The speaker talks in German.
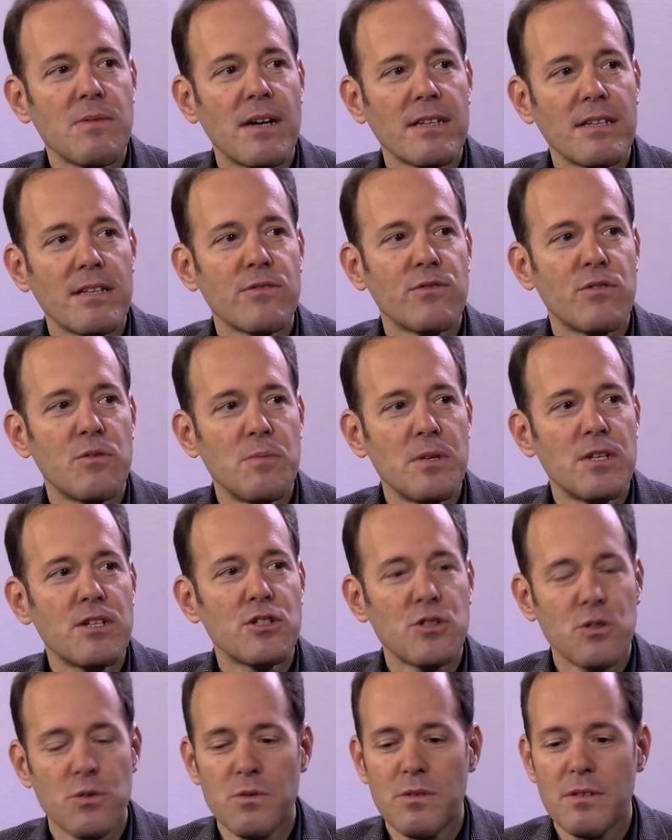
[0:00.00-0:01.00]
war dann für
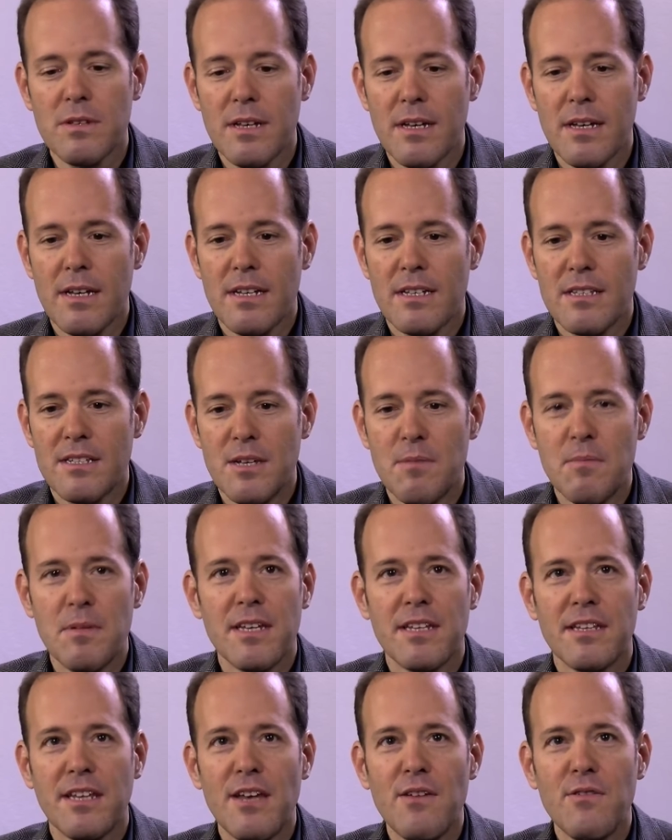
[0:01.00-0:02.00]
mich schon
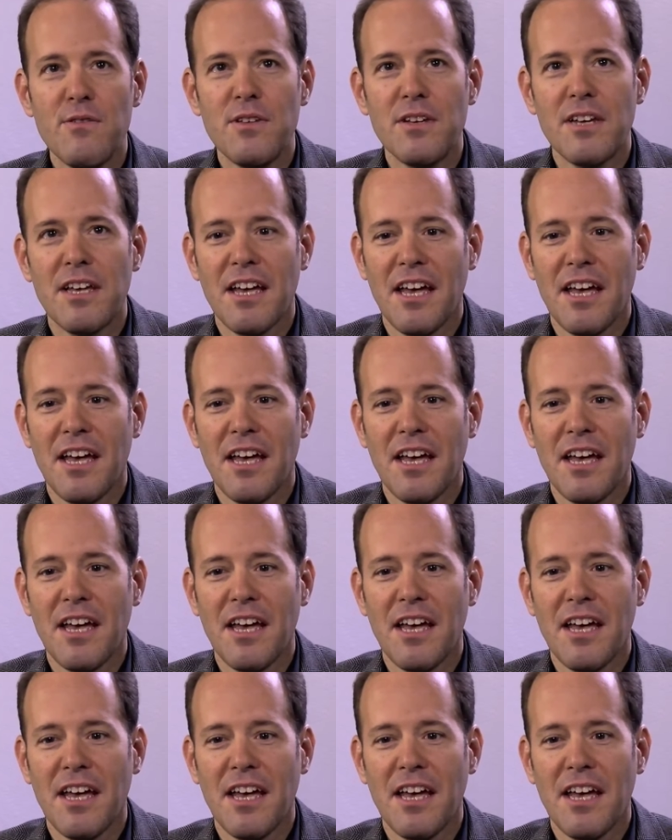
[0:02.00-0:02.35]
ziemlich deftig.